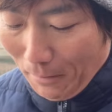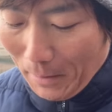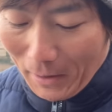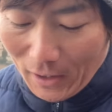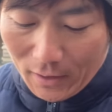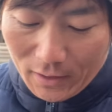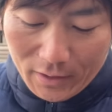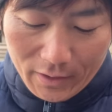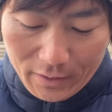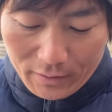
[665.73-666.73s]
まあまあ、
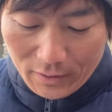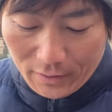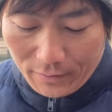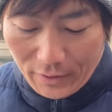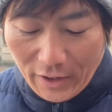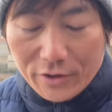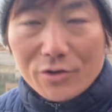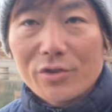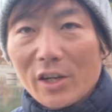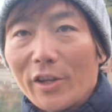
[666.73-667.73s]
練
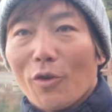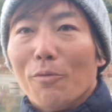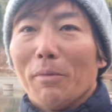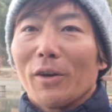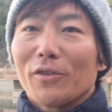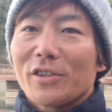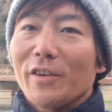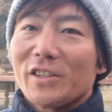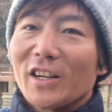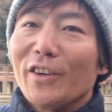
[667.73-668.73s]
習試合と本番の試
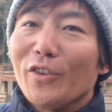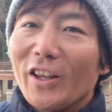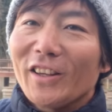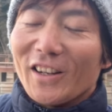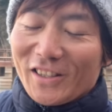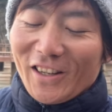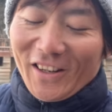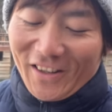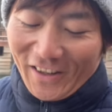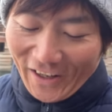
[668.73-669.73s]
合は違うよねって感じです。